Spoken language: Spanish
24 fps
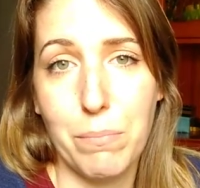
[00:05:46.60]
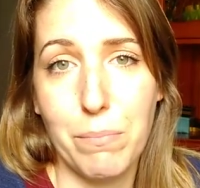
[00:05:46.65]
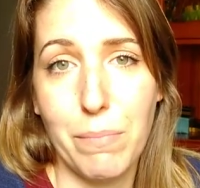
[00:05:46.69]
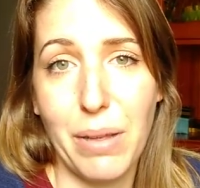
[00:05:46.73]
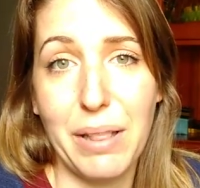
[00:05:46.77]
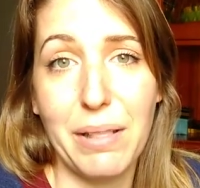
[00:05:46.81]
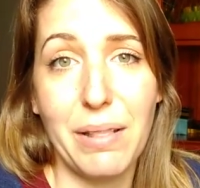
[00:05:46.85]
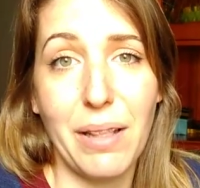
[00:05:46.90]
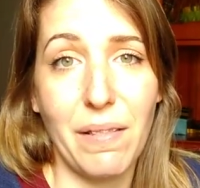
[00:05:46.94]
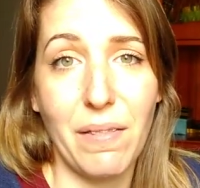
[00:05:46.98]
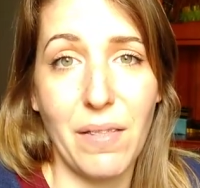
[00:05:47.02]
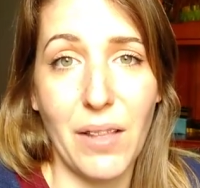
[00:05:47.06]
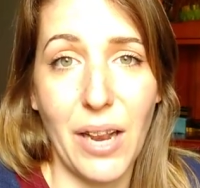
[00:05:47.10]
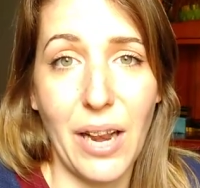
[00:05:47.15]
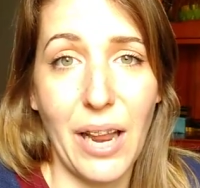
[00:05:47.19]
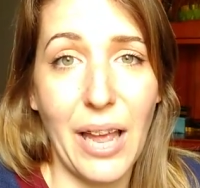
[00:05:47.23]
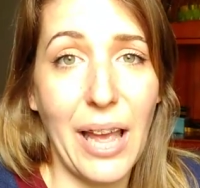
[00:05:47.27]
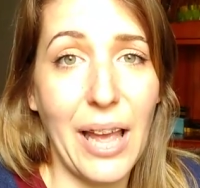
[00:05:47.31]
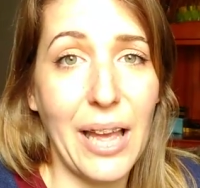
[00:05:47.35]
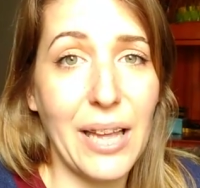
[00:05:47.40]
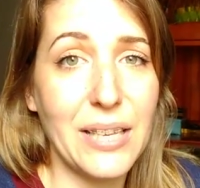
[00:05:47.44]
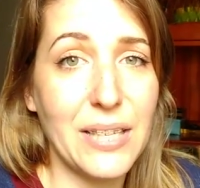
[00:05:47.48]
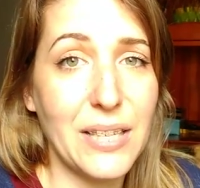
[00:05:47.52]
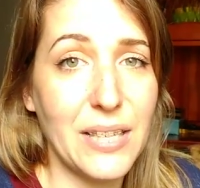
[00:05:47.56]
mm, me
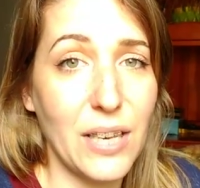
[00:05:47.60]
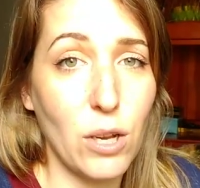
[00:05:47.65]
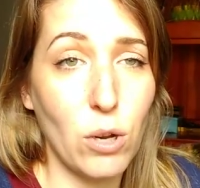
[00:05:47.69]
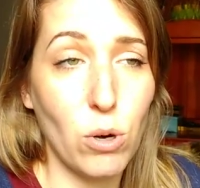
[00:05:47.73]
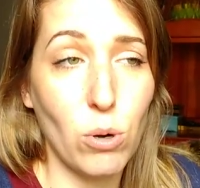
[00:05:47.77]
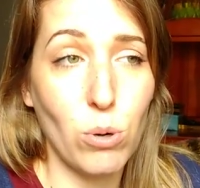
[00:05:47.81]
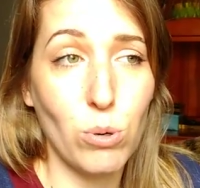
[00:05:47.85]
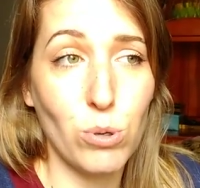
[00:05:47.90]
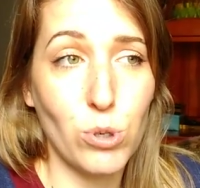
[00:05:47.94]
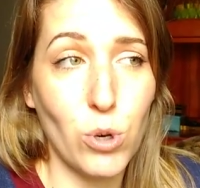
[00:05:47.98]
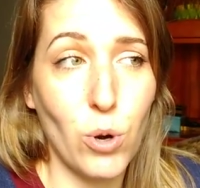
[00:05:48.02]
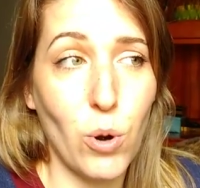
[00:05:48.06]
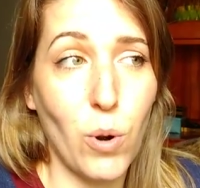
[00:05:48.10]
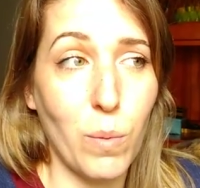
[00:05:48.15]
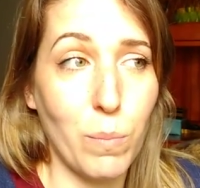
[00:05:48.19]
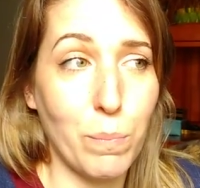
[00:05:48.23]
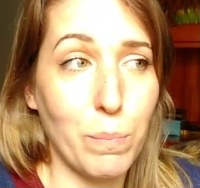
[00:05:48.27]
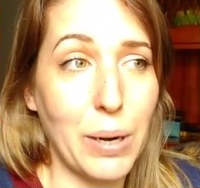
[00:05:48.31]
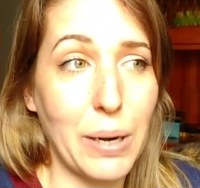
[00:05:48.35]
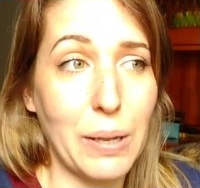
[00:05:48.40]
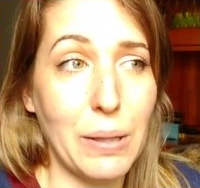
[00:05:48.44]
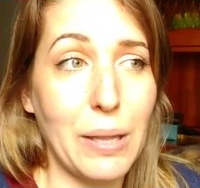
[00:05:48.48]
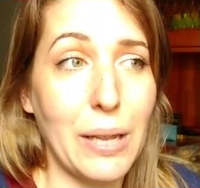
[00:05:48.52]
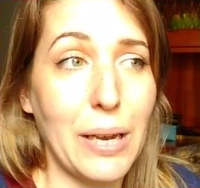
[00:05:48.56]
entenderéis, incluso
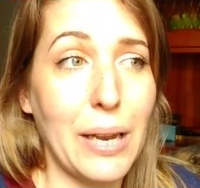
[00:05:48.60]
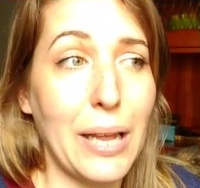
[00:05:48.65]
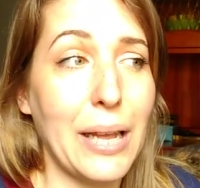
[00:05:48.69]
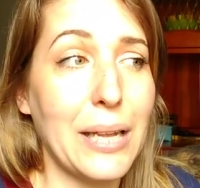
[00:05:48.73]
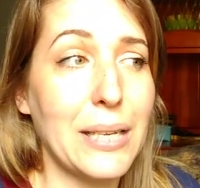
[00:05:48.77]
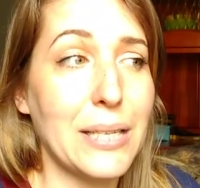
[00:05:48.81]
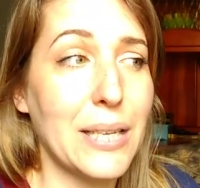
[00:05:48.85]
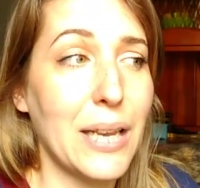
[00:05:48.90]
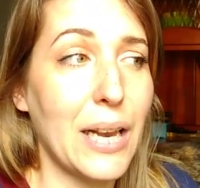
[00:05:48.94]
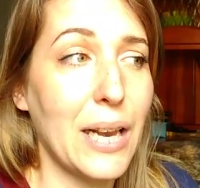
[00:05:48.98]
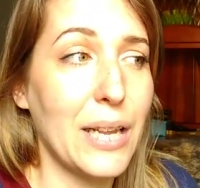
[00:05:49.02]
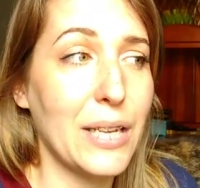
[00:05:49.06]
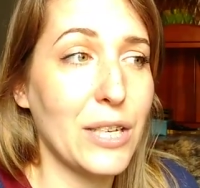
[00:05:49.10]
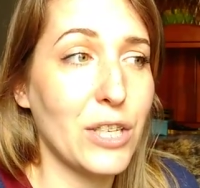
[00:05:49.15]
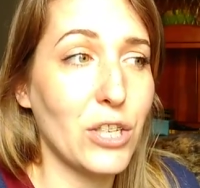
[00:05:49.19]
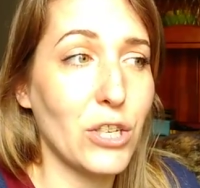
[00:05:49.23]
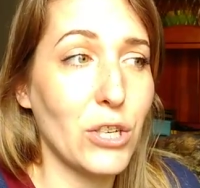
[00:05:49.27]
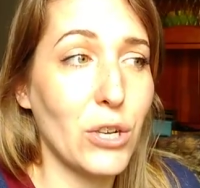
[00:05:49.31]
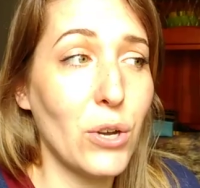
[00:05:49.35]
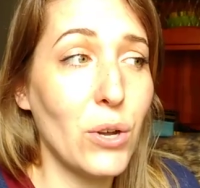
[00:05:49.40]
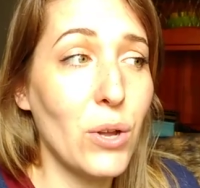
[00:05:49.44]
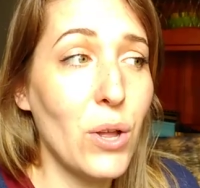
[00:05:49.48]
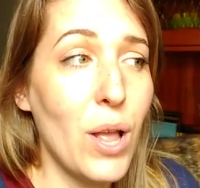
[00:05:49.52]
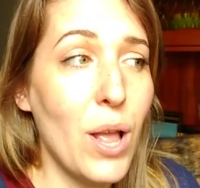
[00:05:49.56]
compartiréis el
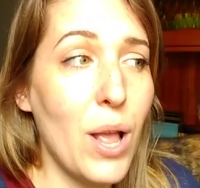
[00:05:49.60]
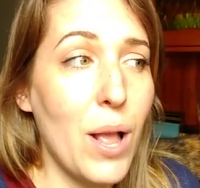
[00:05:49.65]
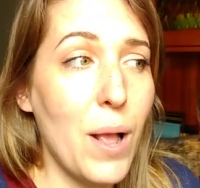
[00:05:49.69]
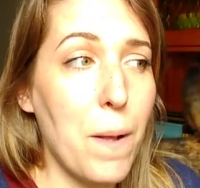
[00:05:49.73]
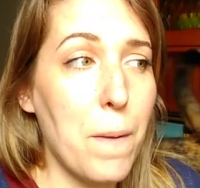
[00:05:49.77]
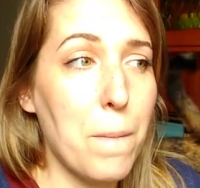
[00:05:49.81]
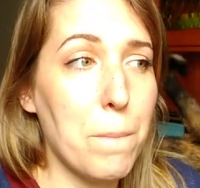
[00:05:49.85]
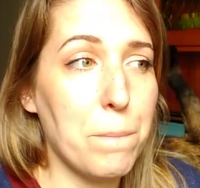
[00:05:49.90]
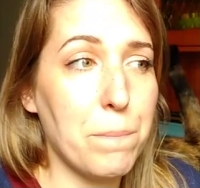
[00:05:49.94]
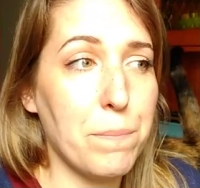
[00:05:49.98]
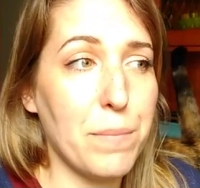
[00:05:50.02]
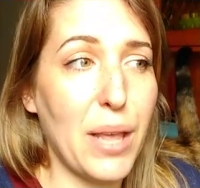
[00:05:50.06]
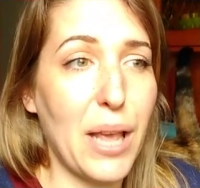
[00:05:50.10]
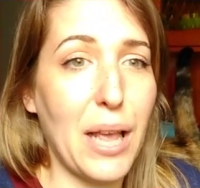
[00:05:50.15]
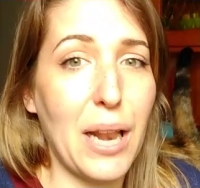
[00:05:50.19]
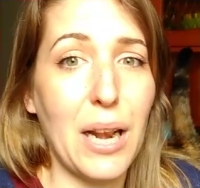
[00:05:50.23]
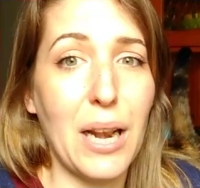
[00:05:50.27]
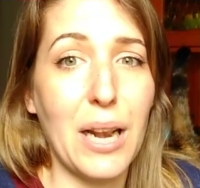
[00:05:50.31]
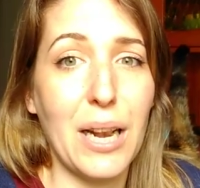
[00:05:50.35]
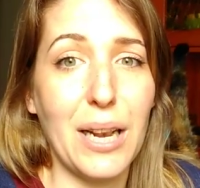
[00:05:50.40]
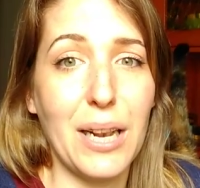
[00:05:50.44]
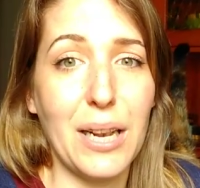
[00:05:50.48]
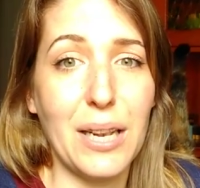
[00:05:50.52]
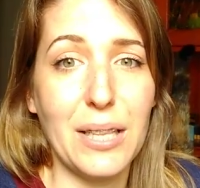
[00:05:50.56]
hecho
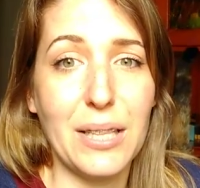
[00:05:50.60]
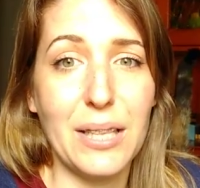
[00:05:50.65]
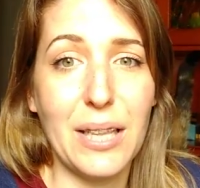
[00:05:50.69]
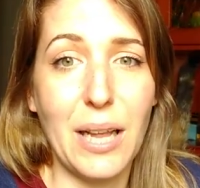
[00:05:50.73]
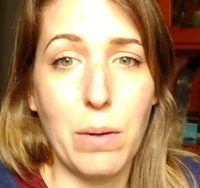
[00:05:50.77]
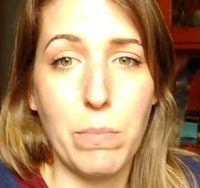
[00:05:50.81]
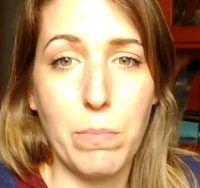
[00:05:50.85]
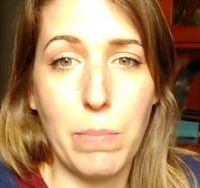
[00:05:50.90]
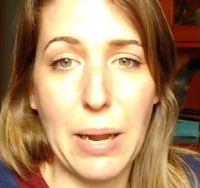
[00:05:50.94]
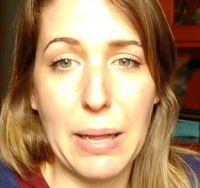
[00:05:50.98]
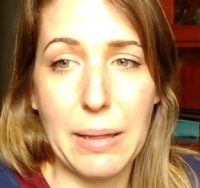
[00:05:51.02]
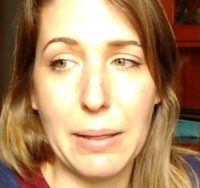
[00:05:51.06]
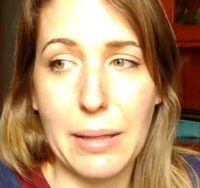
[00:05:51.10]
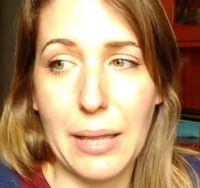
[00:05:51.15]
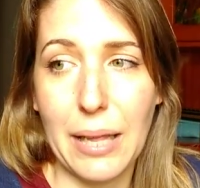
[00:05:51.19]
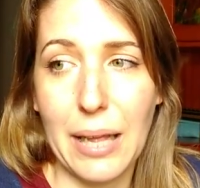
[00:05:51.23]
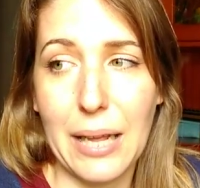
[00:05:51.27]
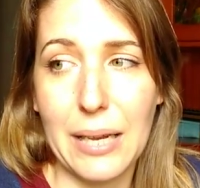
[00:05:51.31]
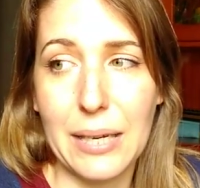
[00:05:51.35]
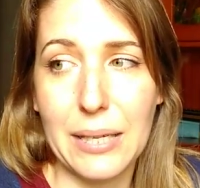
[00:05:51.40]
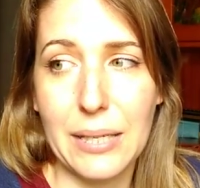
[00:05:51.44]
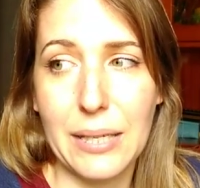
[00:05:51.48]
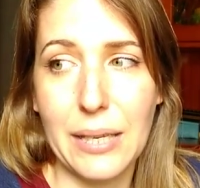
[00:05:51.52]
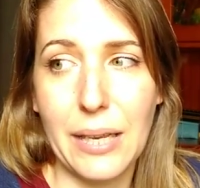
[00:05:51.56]
del
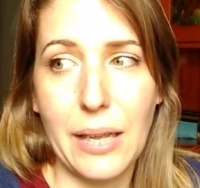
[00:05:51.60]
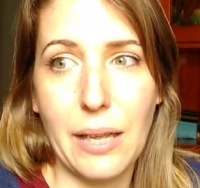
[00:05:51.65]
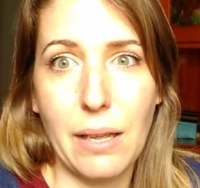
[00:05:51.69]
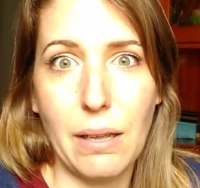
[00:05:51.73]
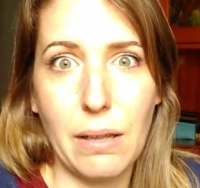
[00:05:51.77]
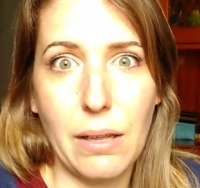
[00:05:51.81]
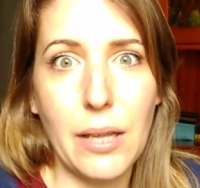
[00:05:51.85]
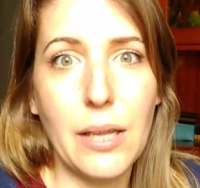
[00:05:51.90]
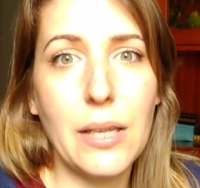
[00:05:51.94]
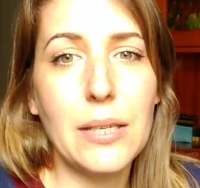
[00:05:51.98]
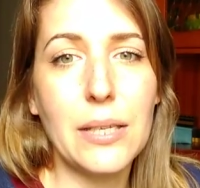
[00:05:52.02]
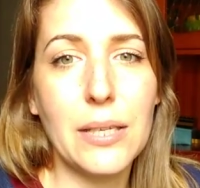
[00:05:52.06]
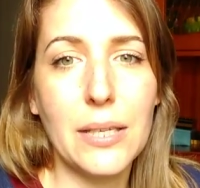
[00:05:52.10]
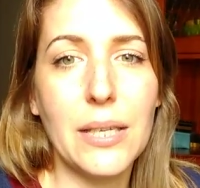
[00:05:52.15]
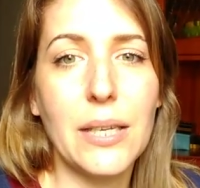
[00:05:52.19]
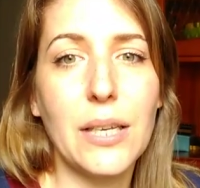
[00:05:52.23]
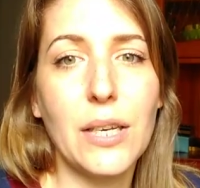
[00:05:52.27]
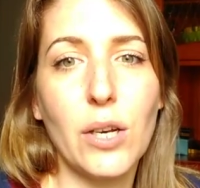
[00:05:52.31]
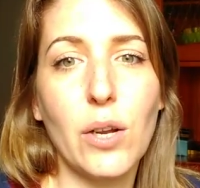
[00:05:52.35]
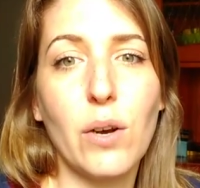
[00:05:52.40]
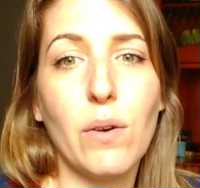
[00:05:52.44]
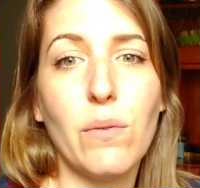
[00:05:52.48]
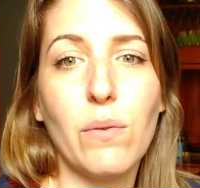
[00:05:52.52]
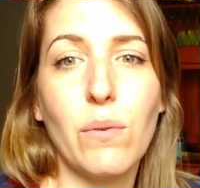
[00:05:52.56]
plantearse, ¿y
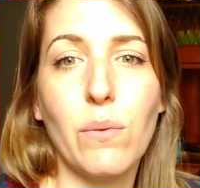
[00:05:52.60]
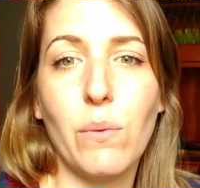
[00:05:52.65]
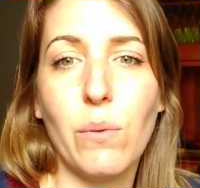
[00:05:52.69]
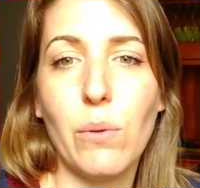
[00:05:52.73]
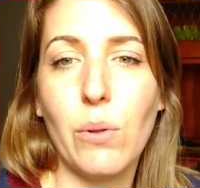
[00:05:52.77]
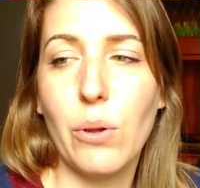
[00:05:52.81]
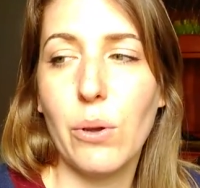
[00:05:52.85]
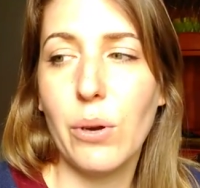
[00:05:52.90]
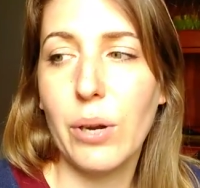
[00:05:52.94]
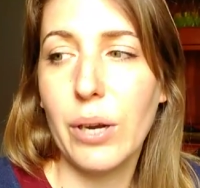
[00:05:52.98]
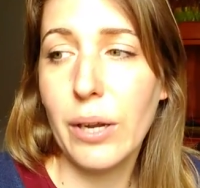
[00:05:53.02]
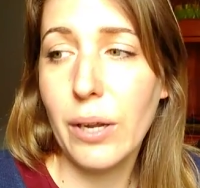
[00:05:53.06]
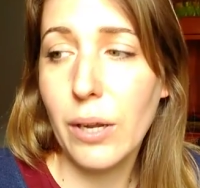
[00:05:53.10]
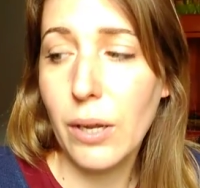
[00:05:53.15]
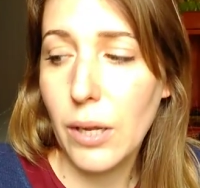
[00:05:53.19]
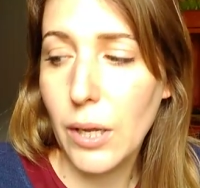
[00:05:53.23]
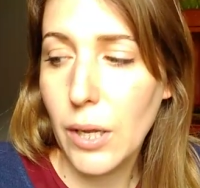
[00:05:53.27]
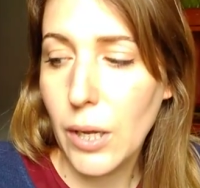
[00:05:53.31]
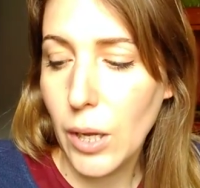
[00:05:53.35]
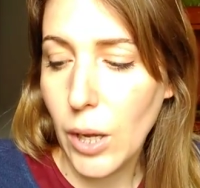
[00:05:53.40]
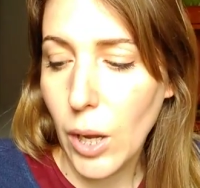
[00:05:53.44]
si no funciona?